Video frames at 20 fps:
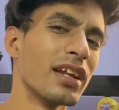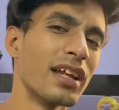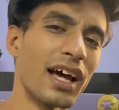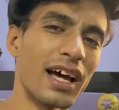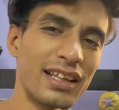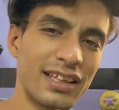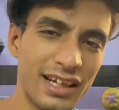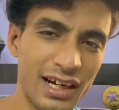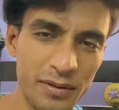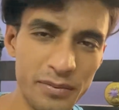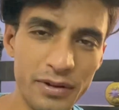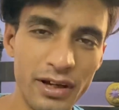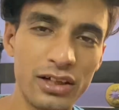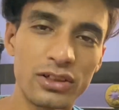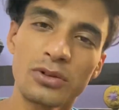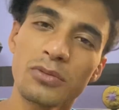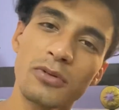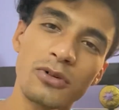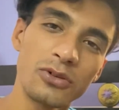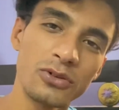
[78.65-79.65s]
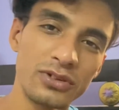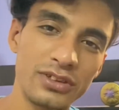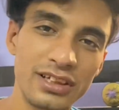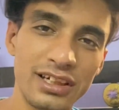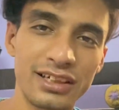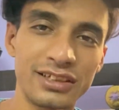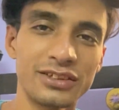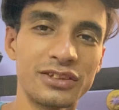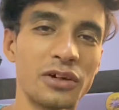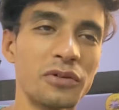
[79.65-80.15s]
नादरा पे आ जाओ मैं खुद ही
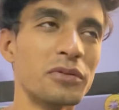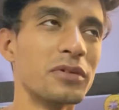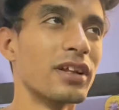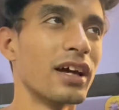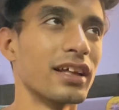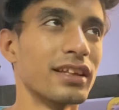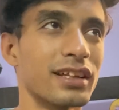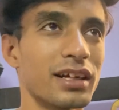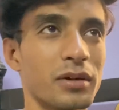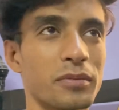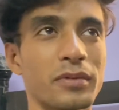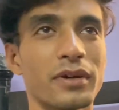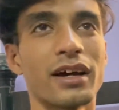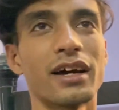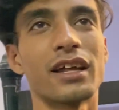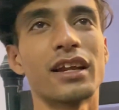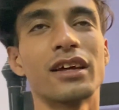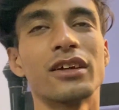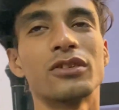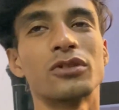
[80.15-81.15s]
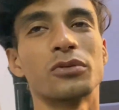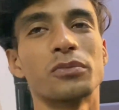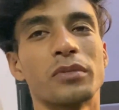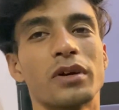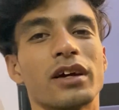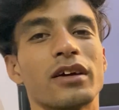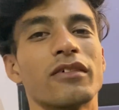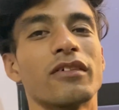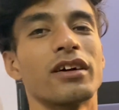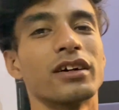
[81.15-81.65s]
आया तो अभी नादरा पे आ रहे हैं तो
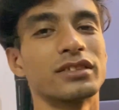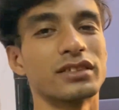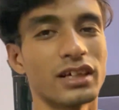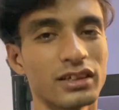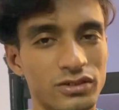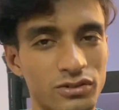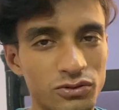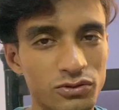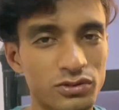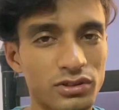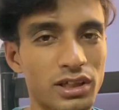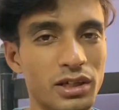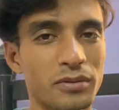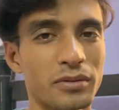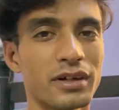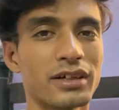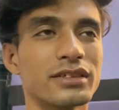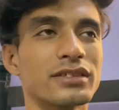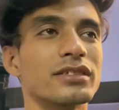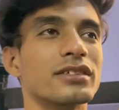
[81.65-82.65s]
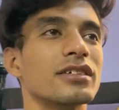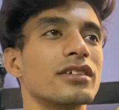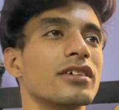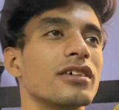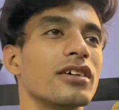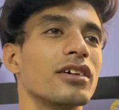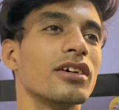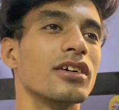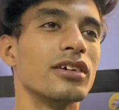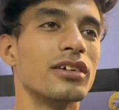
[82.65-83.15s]
मैं वहाँ जाता हूँ उनके पास
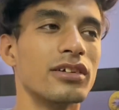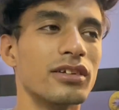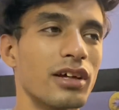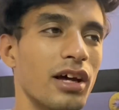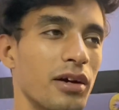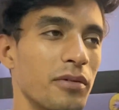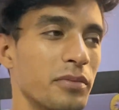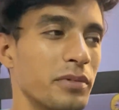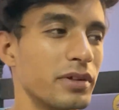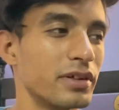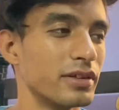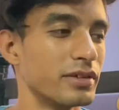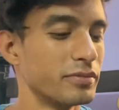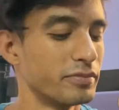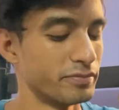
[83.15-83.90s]
अभी